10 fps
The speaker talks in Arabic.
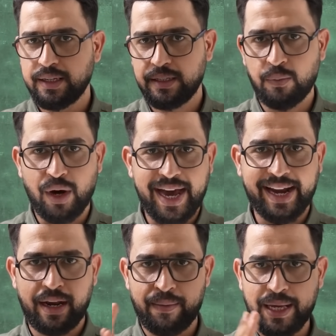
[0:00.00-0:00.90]

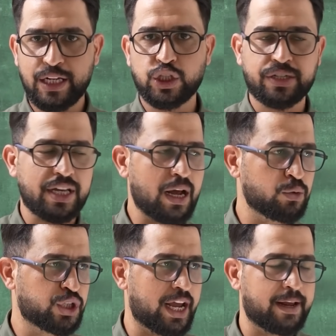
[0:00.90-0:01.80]
للمقارنه بين شخصين
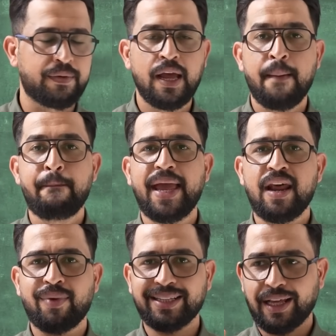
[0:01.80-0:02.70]
او شيئين
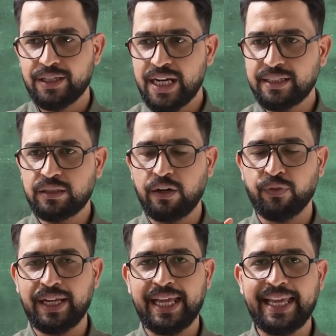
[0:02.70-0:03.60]
بينما درجات
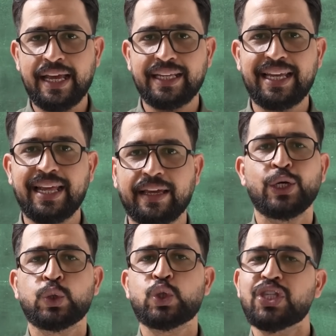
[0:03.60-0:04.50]
التفضيل هي يقول لك
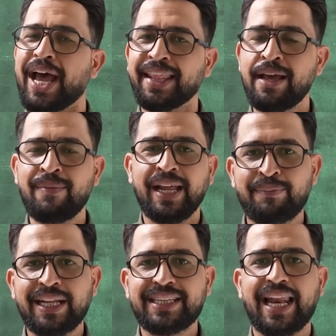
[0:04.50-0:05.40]
تستخدم
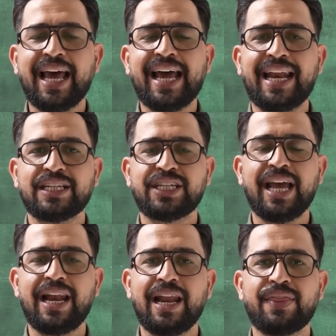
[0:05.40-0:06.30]
للدلاله على
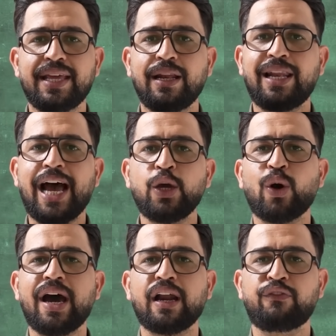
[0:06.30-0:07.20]
شيء الذي لا
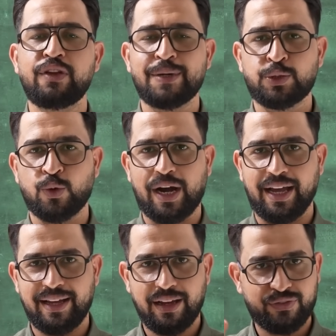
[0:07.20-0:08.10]
يقارن في
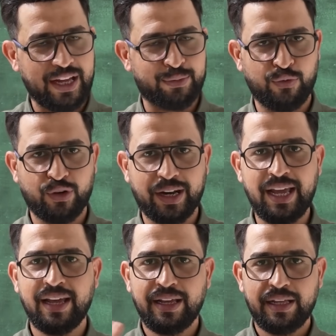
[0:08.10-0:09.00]
مجموعه افتهمت
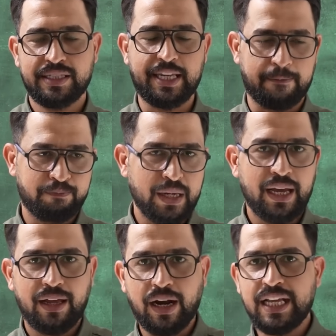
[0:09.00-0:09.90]
الفكره زين
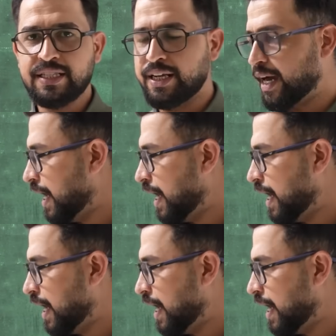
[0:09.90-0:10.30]
ركز هنا